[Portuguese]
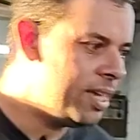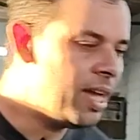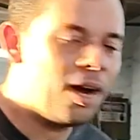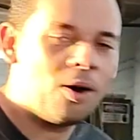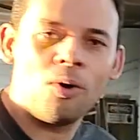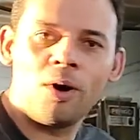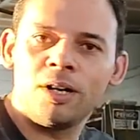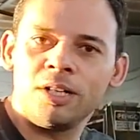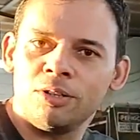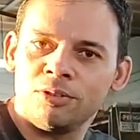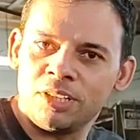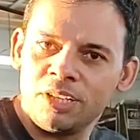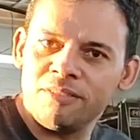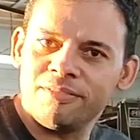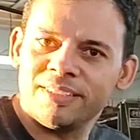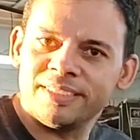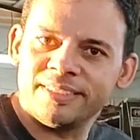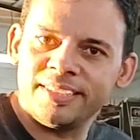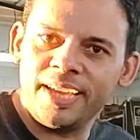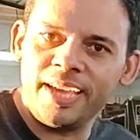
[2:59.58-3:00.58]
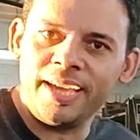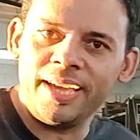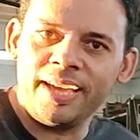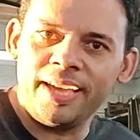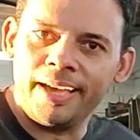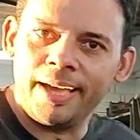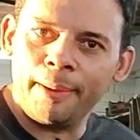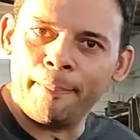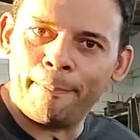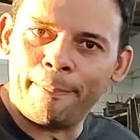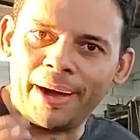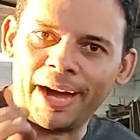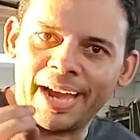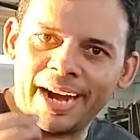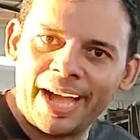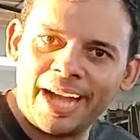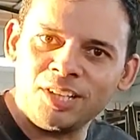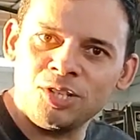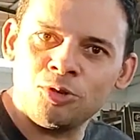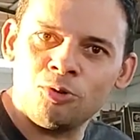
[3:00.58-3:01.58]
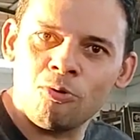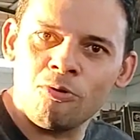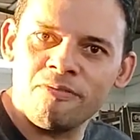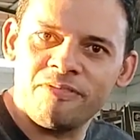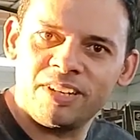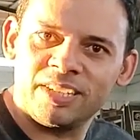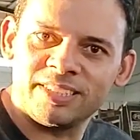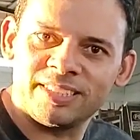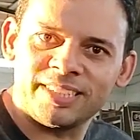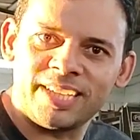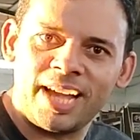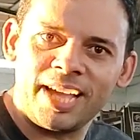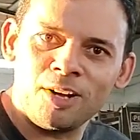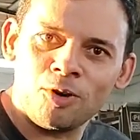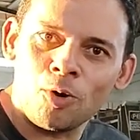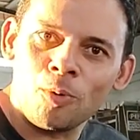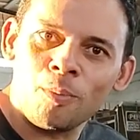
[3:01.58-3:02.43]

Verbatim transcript: E agora o que eu tenho que fazer? É parar de conversar e